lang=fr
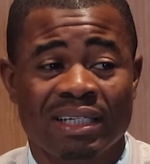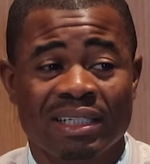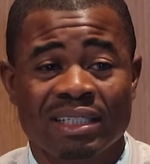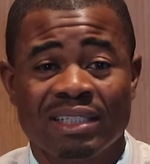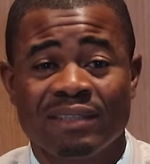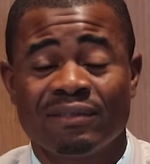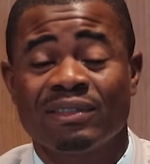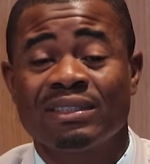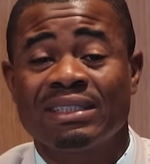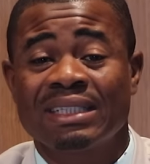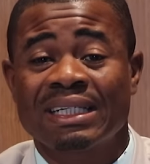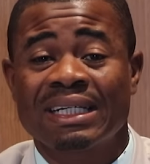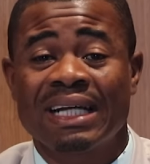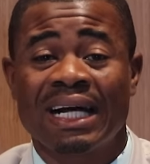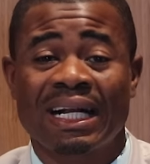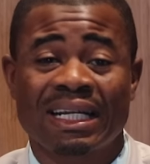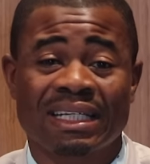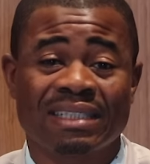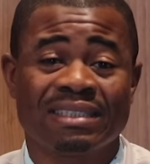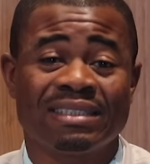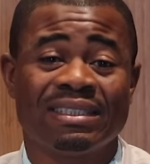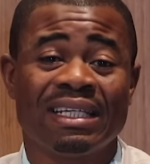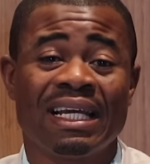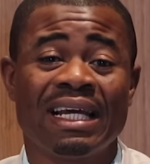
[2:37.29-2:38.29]
qui vont te
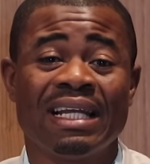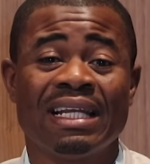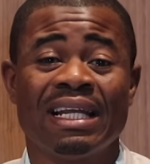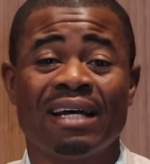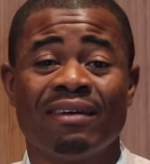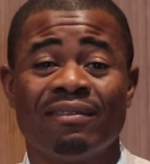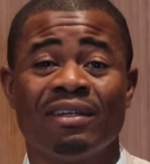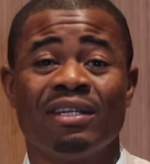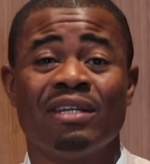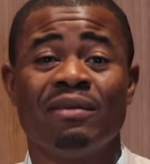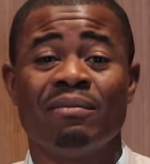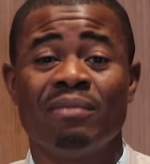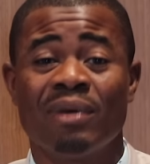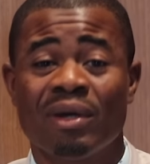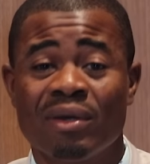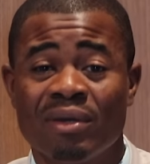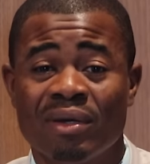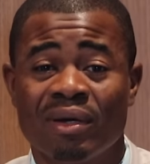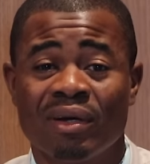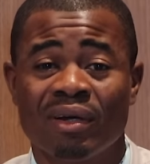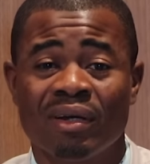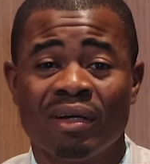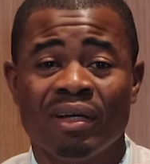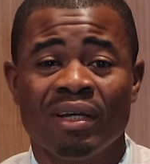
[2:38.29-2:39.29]
garantir un avenir
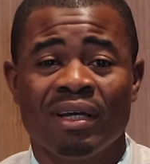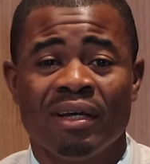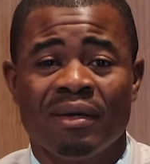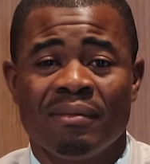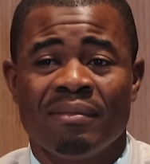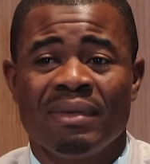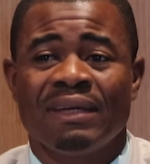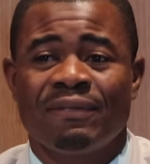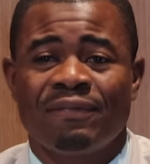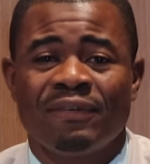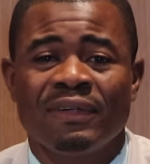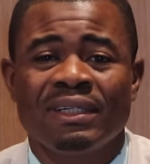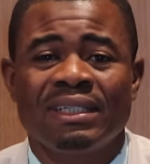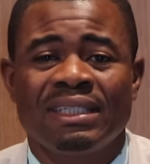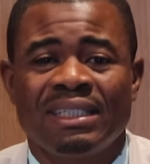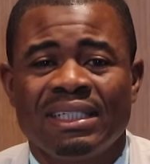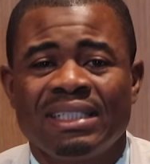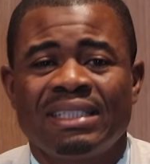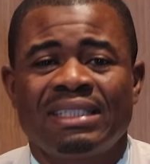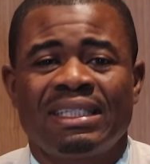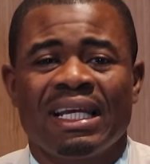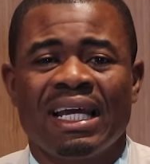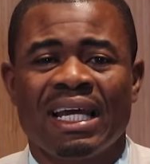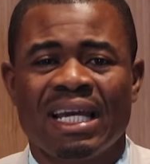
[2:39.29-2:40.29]
meilleur, mais il faut
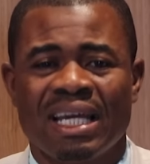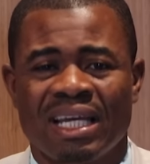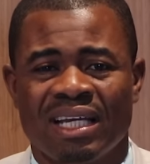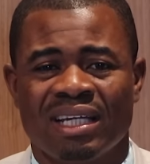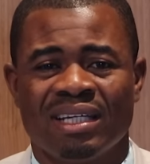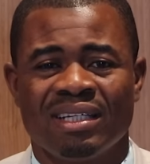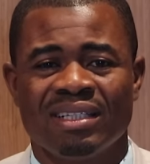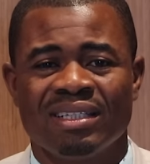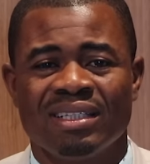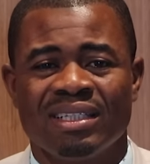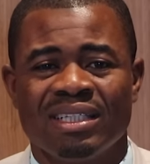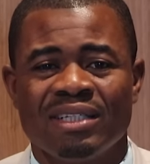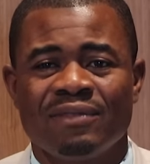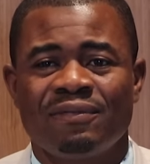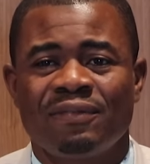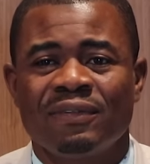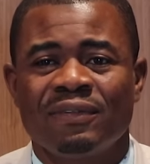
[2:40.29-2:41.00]
quitter. Il